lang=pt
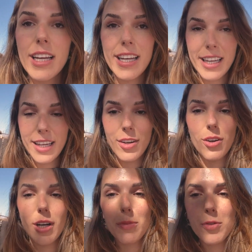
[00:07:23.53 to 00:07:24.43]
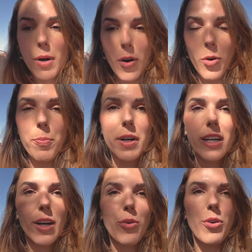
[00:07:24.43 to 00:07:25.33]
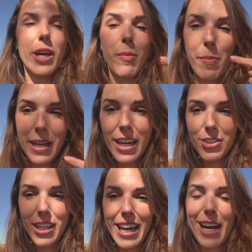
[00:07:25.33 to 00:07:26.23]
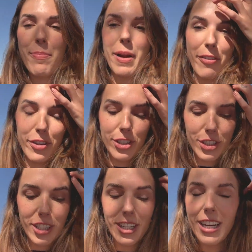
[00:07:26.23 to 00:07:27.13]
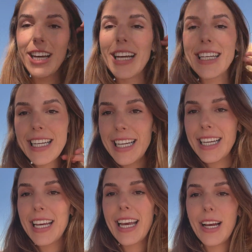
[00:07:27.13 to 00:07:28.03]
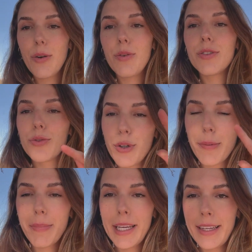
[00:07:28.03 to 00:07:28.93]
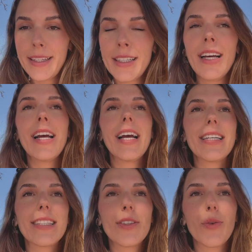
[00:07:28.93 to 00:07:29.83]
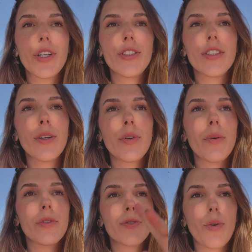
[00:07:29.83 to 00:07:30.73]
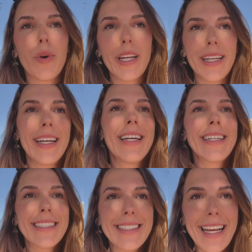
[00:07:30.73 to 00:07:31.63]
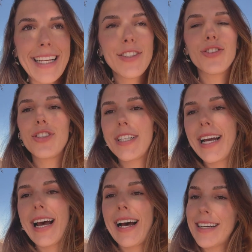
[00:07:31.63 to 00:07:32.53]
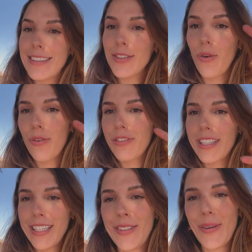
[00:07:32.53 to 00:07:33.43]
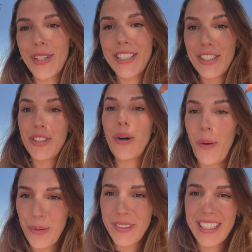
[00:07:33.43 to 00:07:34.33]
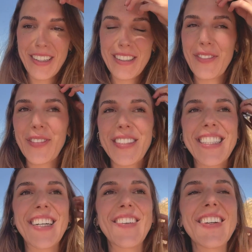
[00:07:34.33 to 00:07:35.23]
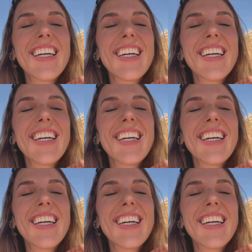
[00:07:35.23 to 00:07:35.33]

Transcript: E colocamos uma roupa, eu coloquei uma maquiagem na cara pra fingir que eu dormi essa noite, não que eu estou aí desde as nove da noite de ontem nessa função.